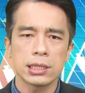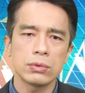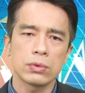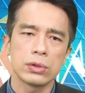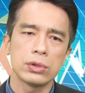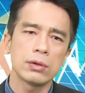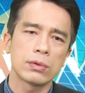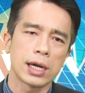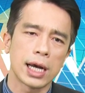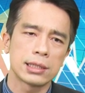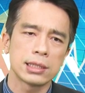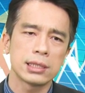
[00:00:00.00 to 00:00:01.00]
我认为
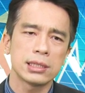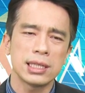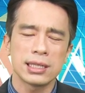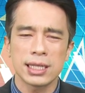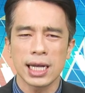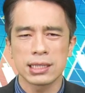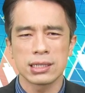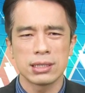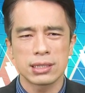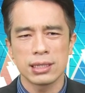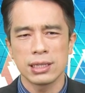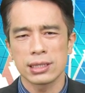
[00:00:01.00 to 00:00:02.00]
啊，其实现在其实
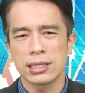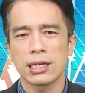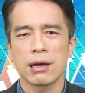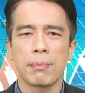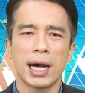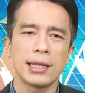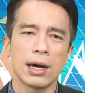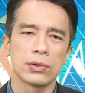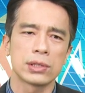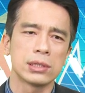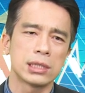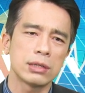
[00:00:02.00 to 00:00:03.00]
真的是一个蛮好的
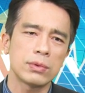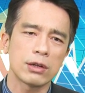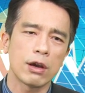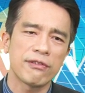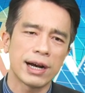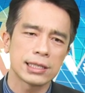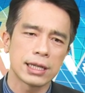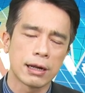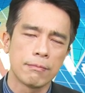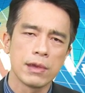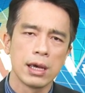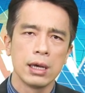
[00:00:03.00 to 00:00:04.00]
时机，因为你会发现啊，
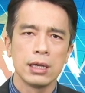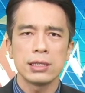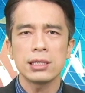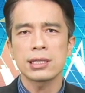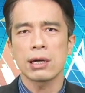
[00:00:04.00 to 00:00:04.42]
现在散